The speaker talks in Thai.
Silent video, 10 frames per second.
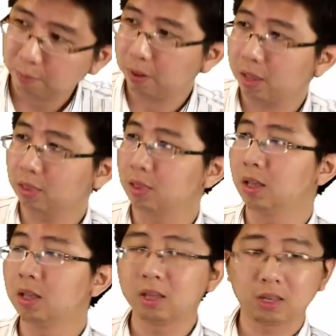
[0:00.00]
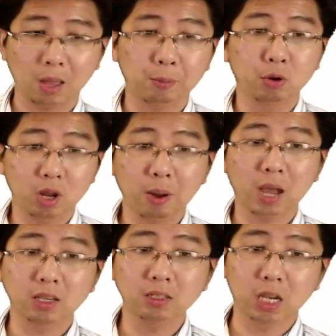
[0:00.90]
เป็น W
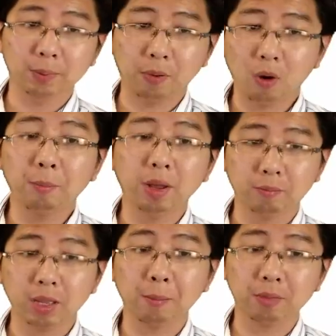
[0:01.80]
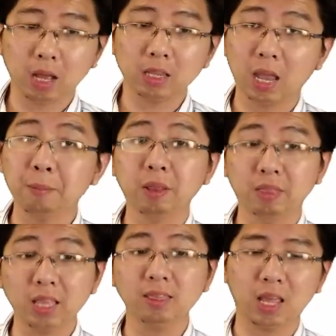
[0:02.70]
turbine เฉยๆเพราะว่าไม่งั้นถ้าใช้เป็น
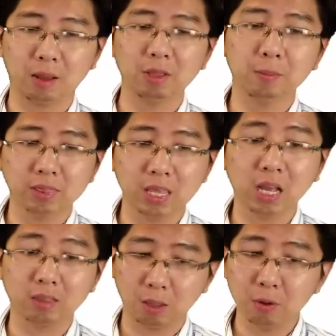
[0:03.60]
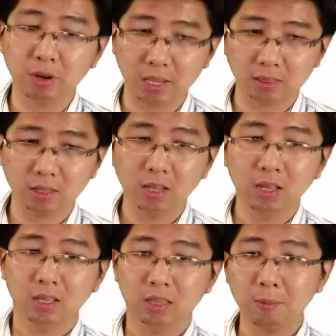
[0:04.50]
net เนี่ยมันจะไปตีกับ W net
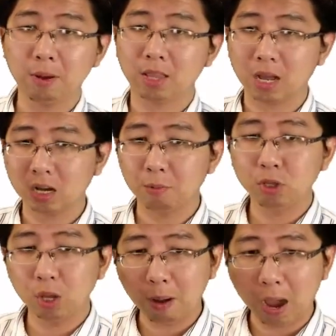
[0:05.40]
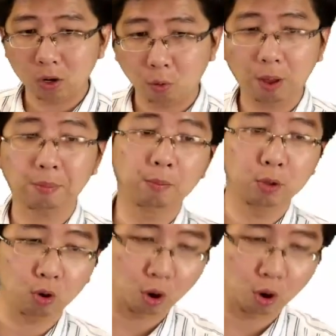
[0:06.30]
ที่มาจาก W เทอร์ายลบกับ W ของ